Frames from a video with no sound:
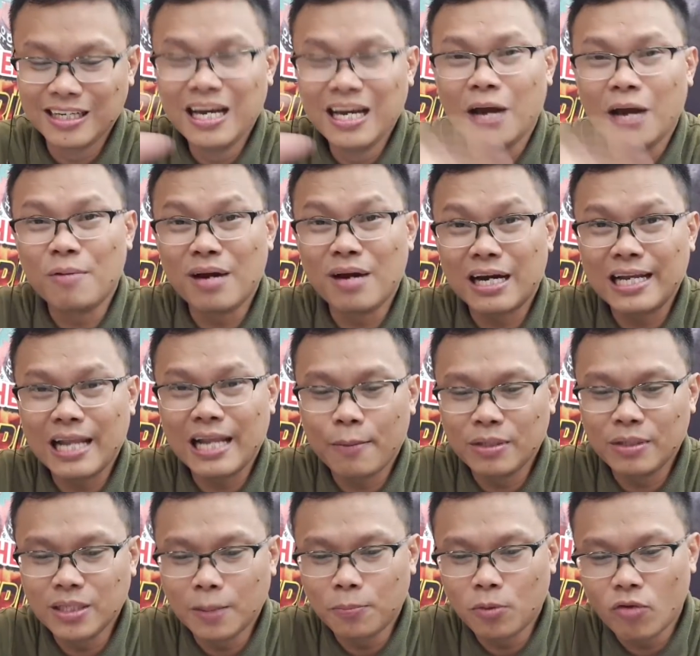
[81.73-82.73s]
mga kalaban
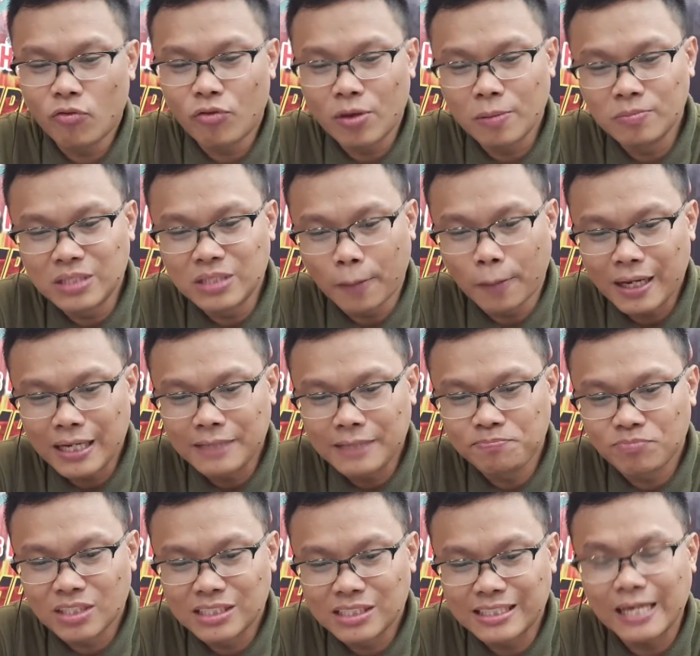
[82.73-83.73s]
niya po from
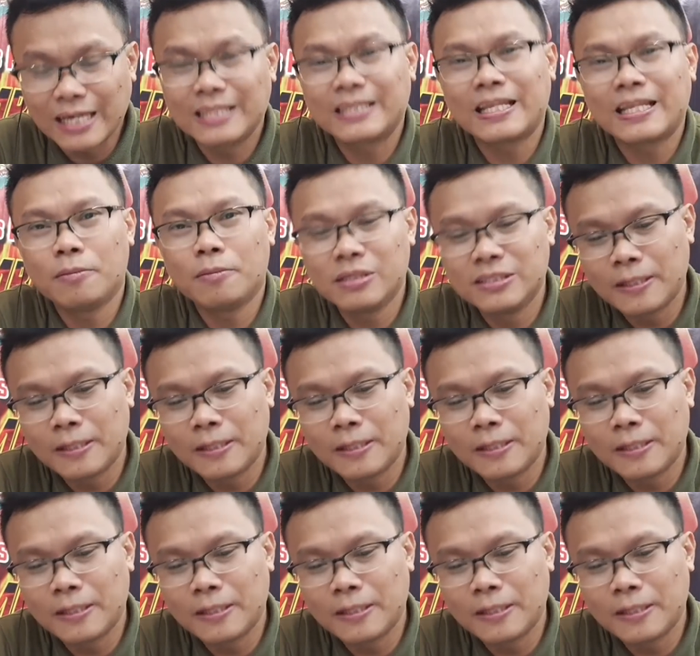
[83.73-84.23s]
Japan, Saitama,